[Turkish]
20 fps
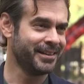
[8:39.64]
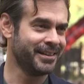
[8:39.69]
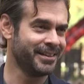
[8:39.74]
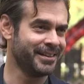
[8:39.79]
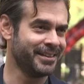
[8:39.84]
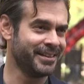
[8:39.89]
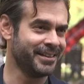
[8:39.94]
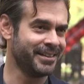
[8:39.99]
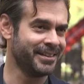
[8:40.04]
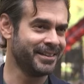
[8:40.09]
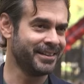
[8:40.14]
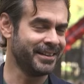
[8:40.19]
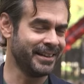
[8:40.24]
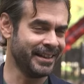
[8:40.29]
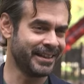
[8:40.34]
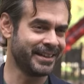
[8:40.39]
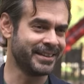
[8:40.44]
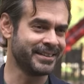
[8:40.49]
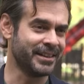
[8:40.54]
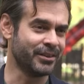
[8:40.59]
e,
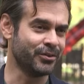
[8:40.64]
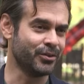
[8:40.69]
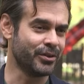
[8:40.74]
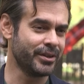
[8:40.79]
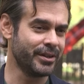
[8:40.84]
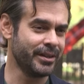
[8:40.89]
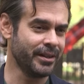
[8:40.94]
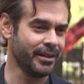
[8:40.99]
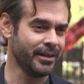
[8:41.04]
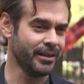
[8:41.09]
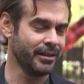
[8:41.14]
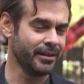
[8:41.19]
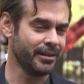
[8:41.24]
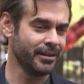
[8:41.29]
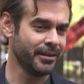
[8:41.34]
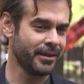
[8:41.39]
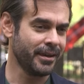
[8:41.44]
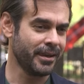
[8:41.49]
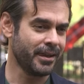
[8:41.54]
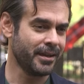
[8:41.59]
ilk giden oraya
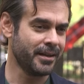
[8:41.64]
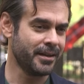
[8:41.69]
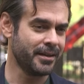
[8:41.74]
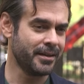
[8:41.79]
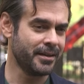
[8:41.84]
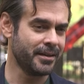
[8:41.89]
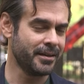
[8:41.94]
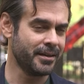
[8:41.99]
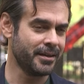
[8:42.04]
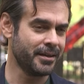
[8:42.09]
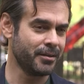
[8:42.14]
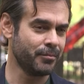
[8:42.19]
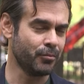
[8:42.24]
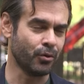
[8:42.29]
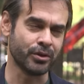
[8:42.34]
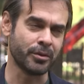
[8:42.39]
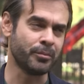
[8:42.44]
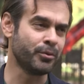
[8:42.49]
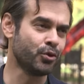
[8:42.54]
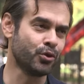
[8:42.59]
e,
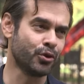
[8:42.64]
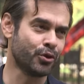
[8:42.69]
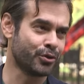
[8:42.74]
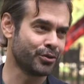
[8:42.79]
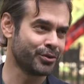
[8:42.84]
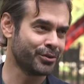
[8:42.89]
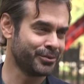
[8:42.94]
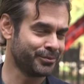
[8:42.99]
o da bir gurur.